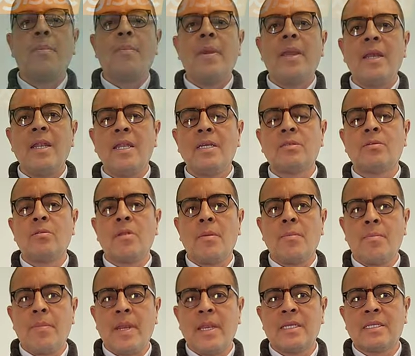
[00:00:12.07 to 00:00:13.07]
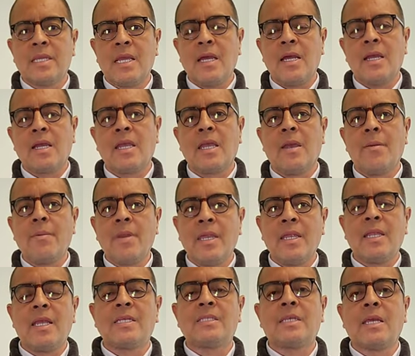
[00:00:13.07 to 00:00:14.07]
3PL es una empresa que
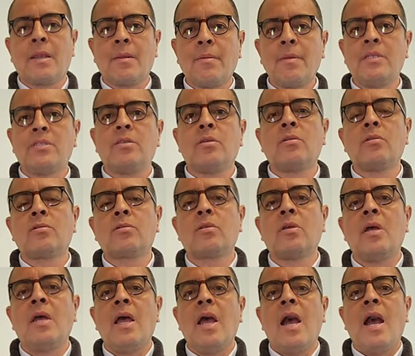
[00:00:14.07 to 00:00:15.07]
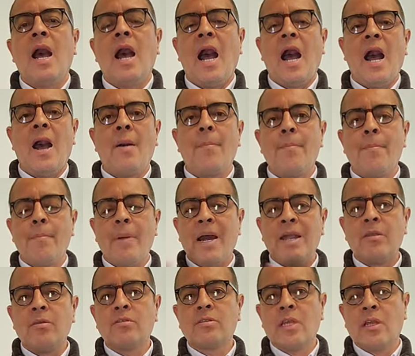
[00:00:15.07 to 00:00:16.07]
brinda servicios a
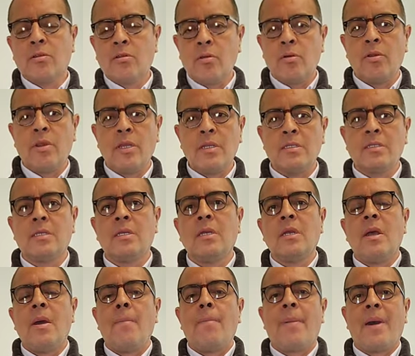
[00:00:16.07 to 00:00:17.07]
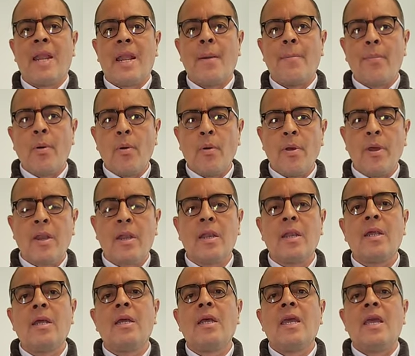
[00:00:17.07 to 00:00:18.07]
varios sectores para poder